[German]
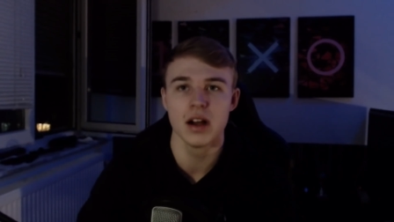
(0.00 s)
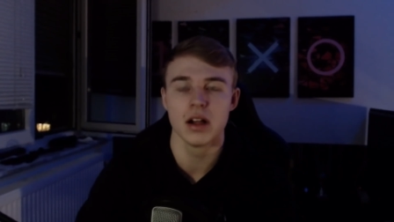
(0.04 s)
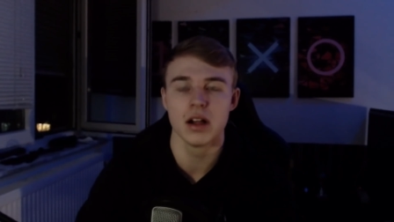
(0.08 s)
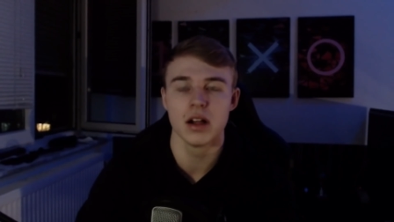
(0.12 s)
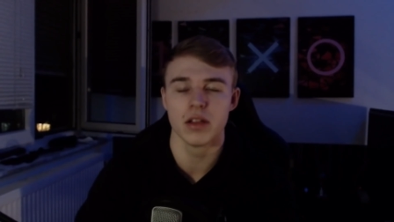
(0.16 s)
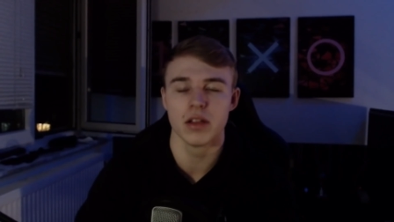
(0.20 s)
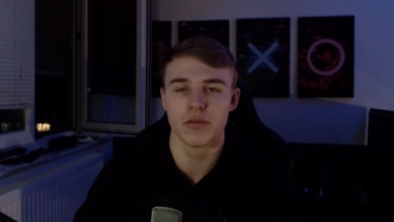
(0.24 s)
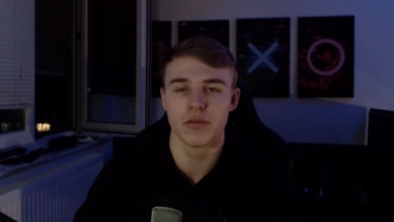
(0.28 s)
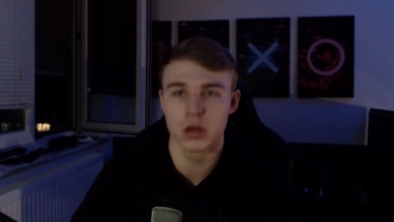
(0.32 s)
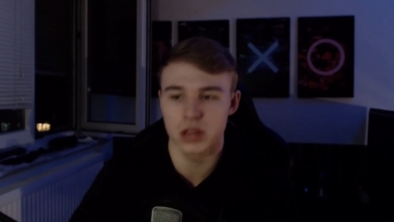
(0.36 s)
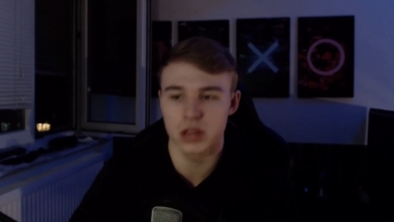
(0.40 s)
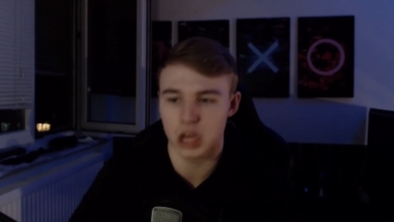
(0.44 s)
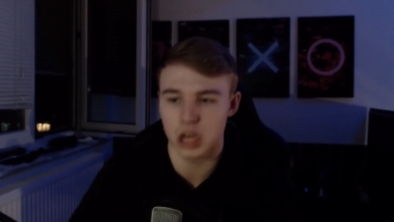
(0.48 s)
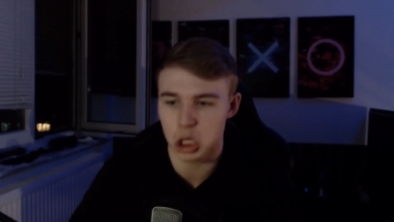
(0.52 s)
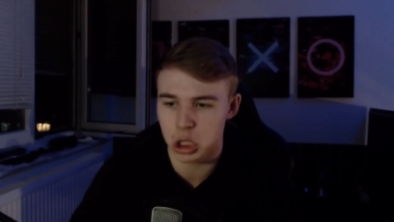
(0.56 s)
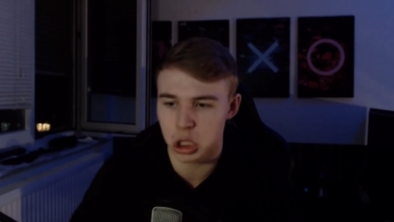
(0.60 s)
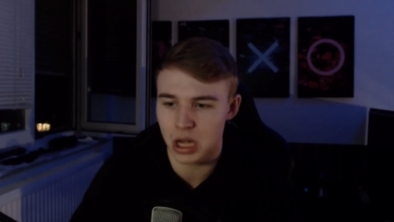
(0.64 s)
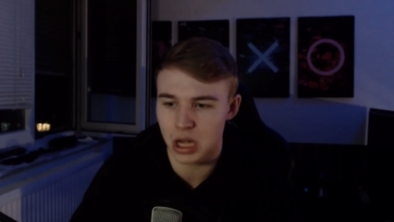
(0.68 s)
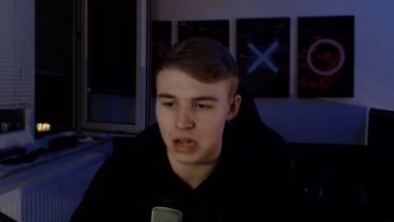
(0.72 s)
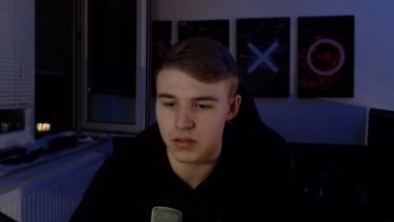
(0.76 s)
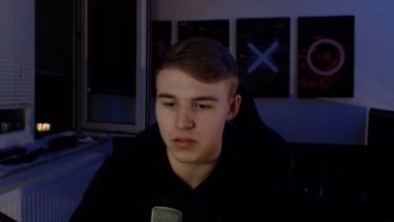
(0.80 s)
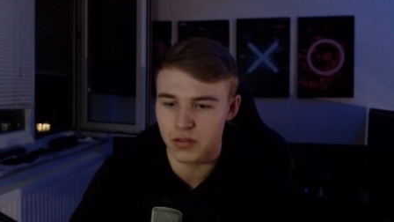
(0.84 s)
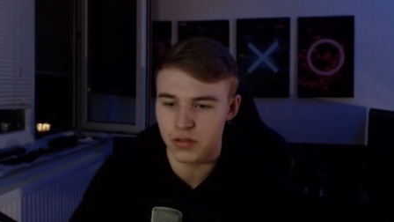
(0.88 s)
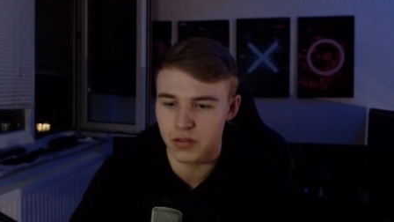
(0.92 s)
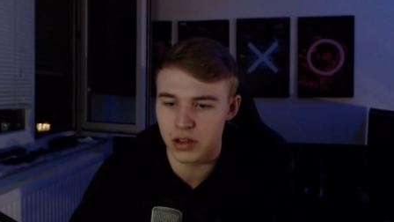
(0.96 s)
wird das
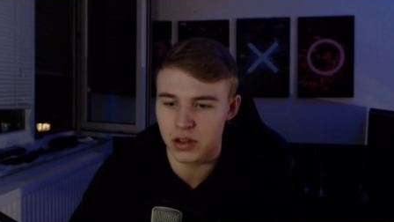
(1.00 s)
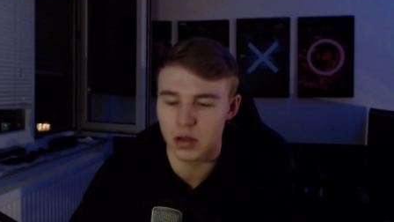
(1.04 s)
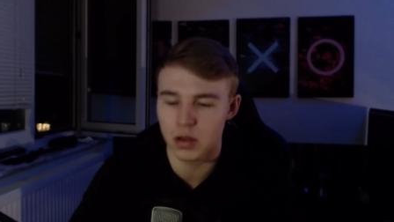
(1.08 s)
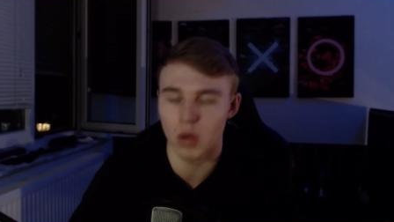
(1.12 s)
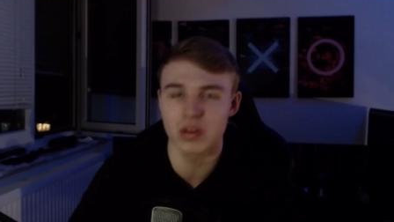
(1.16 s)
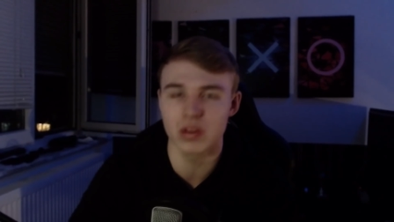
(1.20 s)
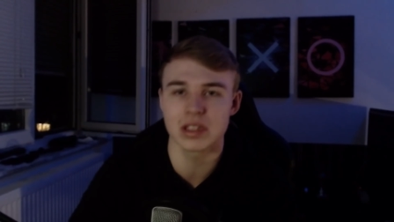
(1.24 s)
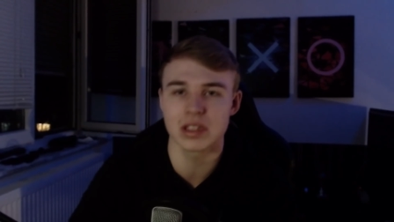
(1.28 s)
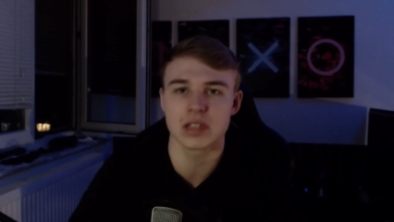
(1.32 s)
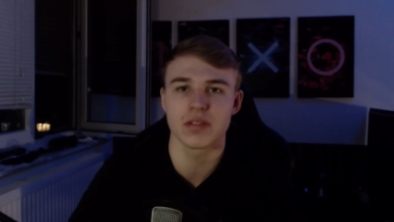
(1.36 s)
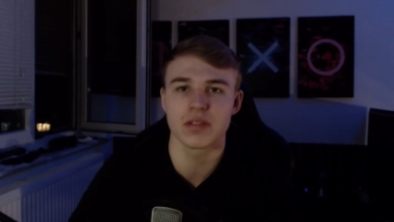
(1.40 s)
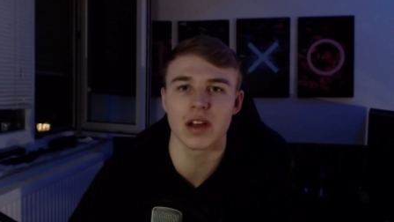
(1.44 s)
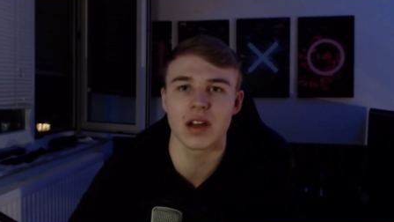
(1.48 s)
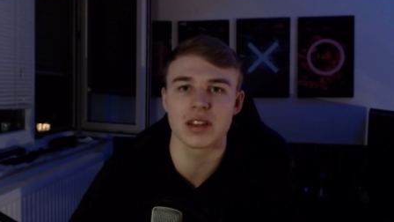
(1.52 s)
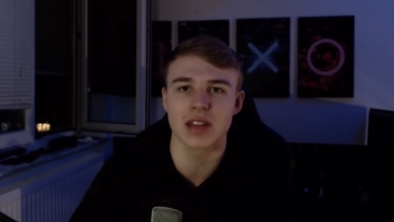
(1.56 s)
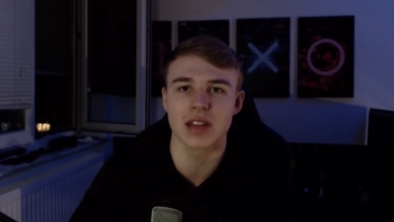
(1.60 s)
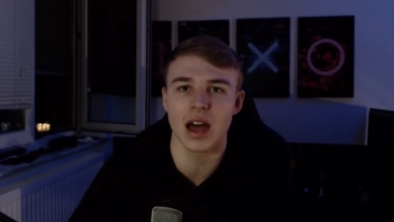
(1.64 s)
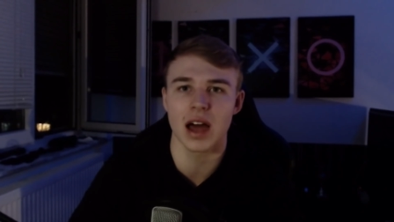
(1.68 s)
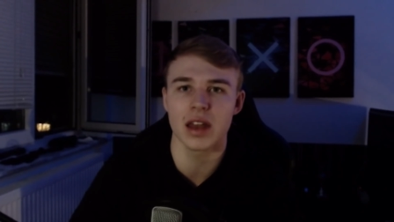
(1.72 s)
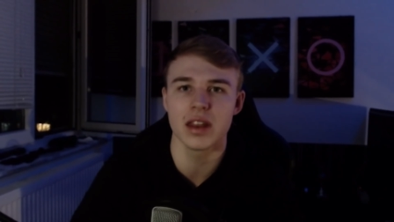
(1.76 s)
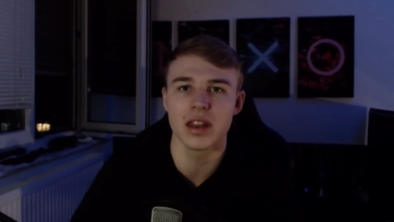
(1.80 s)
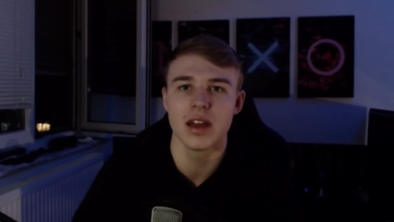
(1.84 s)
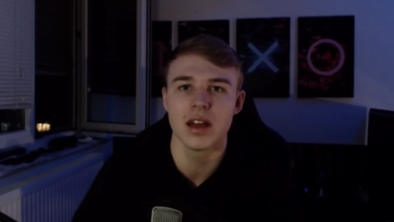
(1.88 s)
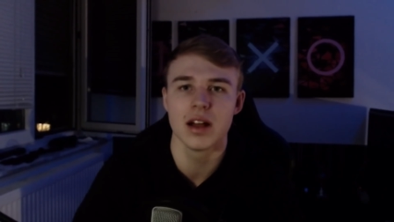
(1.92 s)
stattfinden? Und zwar dann,